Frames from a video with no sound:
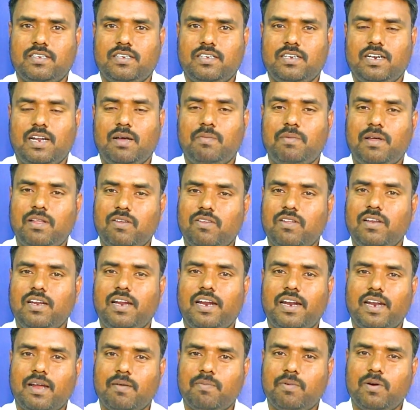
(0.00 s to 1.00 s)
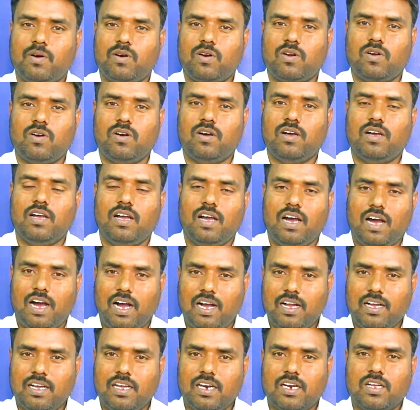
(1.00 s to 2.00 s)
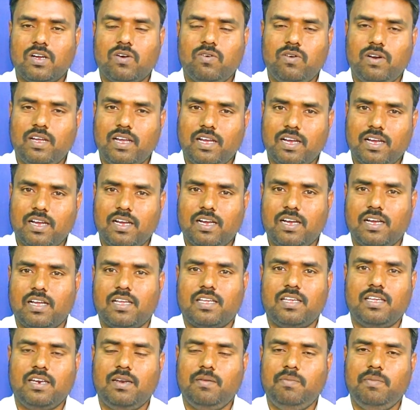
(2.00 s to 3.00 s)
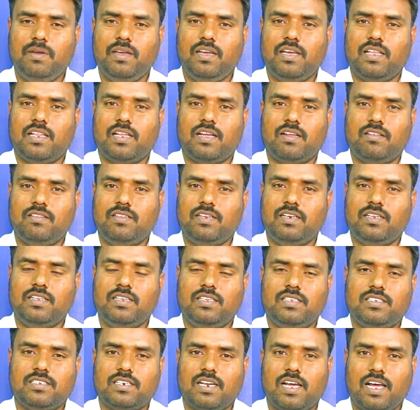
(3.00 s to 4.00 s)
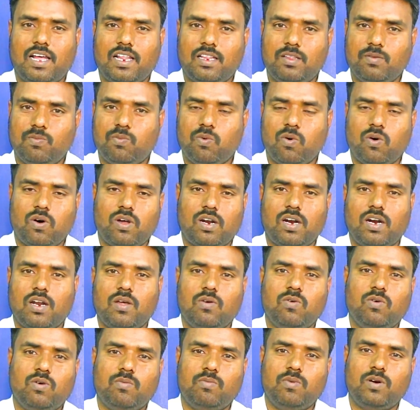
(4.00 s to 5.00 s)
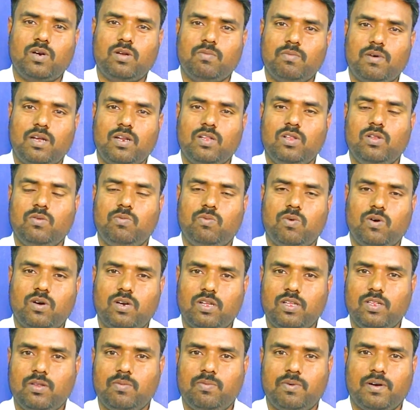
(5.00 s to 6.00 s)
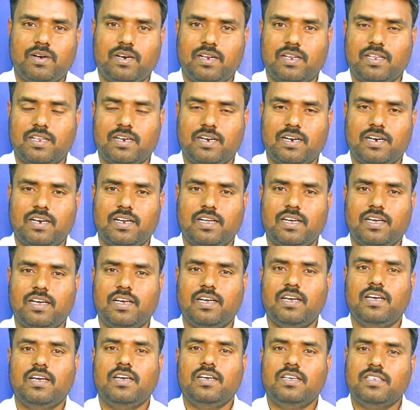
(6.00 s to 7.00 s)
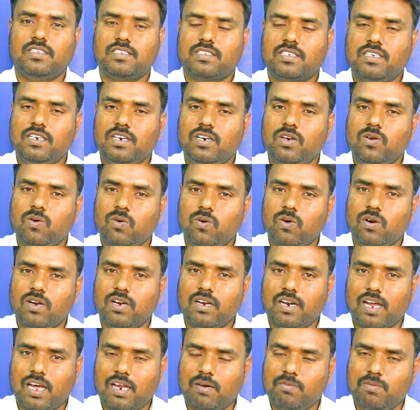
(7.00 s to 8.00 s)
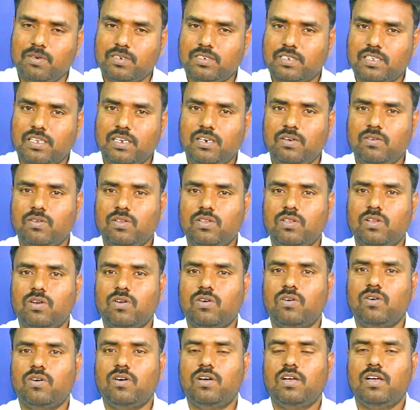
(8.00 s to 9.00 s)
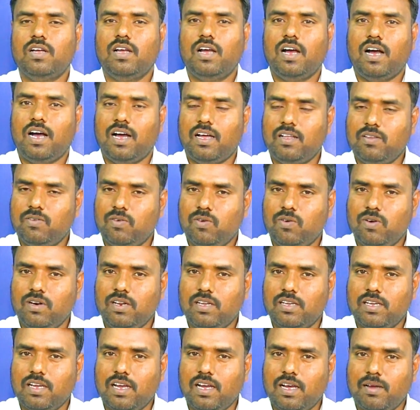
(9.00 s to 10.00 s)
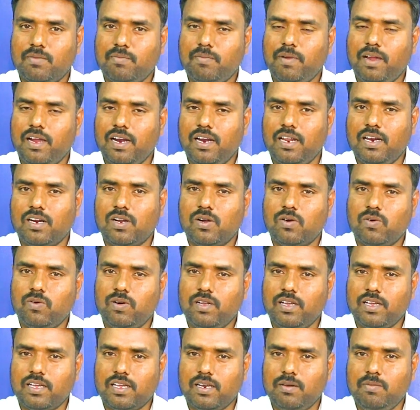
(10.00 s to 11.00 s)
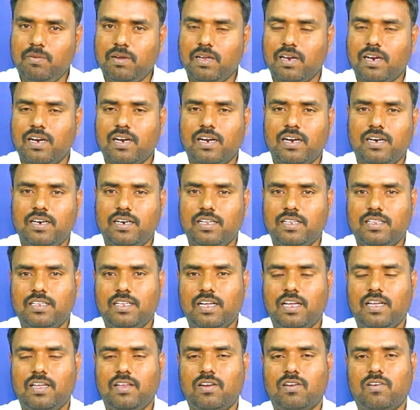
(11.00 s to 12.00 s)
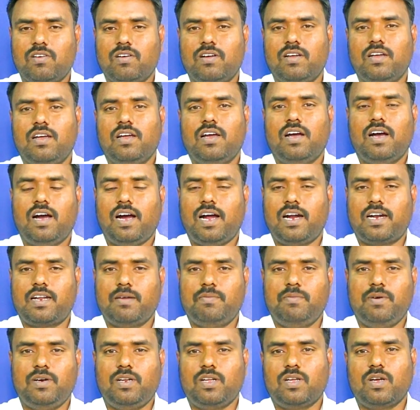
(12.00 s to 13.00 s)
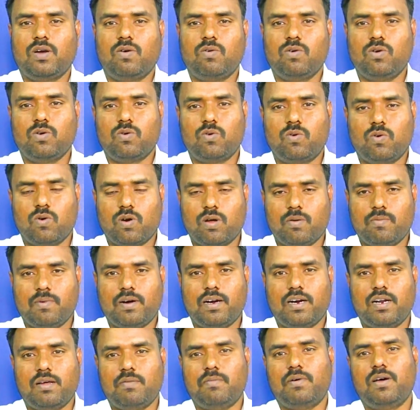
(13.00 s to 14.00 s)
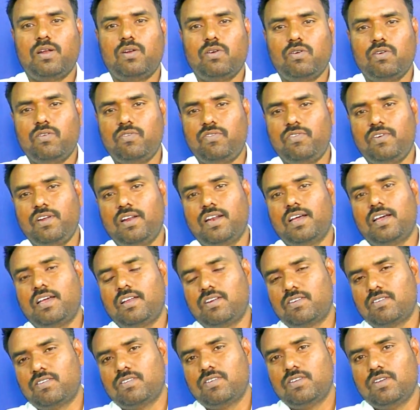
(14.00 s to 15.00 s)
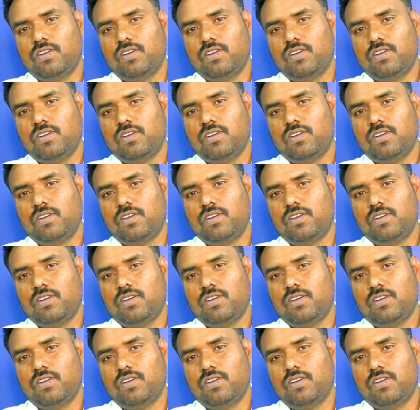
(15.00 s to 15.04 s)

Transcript: நம்ம அதில் என்ன பண்ணுறோம் அங்கே இருக்கக்கூடிய கிருமி ஏதாவது இருந்துச்சுன்னா அது போகிற அளவுக்கு மட்டும் மருந்து போட்டு இது பண்ணுறதுனால ஸ்கின் உங்களுக்கு நார்மல் ஸ்கின் வந்துடும் அது உங்களுக்கு அங்கே மேலே இருக்கக்கூடிய கிருமிகள் எல்லாம் டெத் ஆகிரும் ஆட்டோமேட்டிக்காக உங்களுக்கு குணமான மாதிரி ஒரு ஃபீல் ஆயிரும்